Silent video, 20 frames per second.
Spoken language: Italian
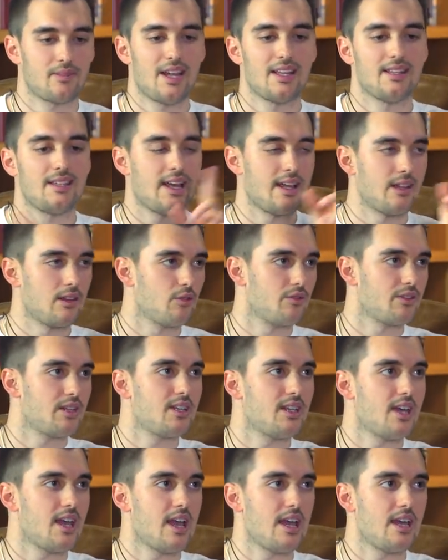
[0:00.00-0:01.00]
at the end of the
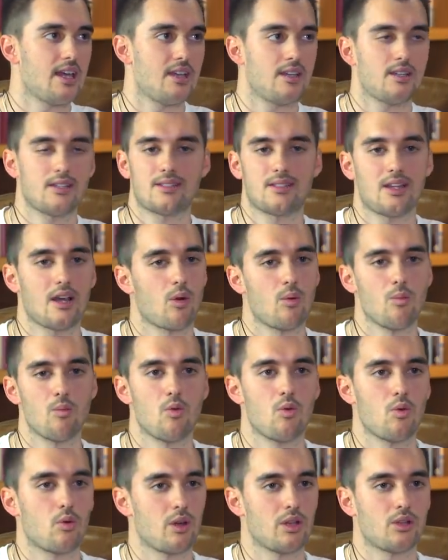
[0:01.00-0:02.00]
day se
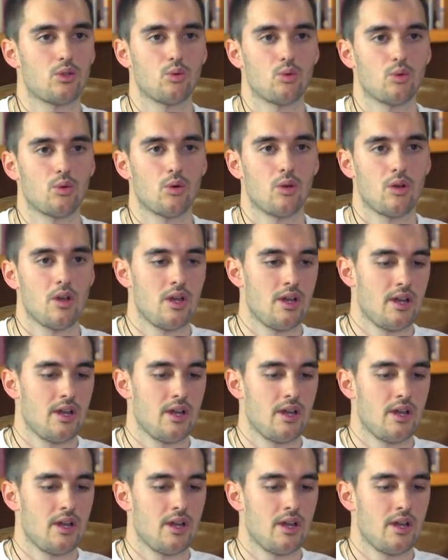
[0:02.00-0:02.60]
comunque tu